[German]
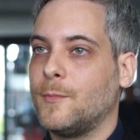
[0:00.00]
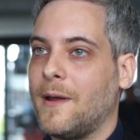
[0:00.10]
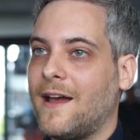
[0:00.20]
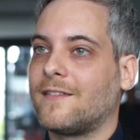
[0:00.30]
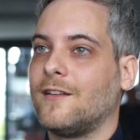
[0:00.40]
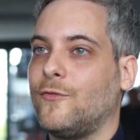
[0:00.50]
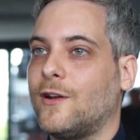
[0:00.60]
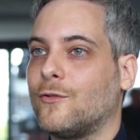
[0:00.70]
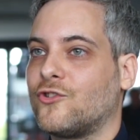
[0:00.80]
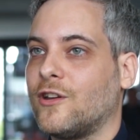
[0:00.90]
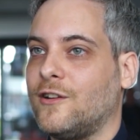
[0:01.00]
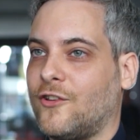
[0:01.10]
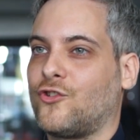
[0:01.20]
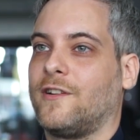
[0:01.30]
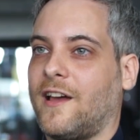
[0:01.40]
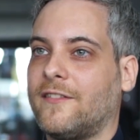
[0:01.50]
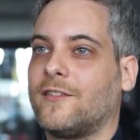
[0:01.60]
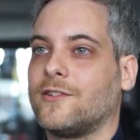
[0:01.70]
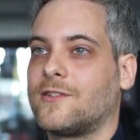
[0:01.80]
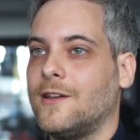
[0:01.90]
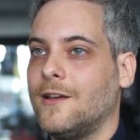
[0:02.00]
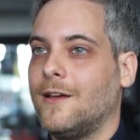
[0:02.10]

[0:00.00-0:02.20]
mit dem ersten Entwicklungsschritt und das ist schon drastisch.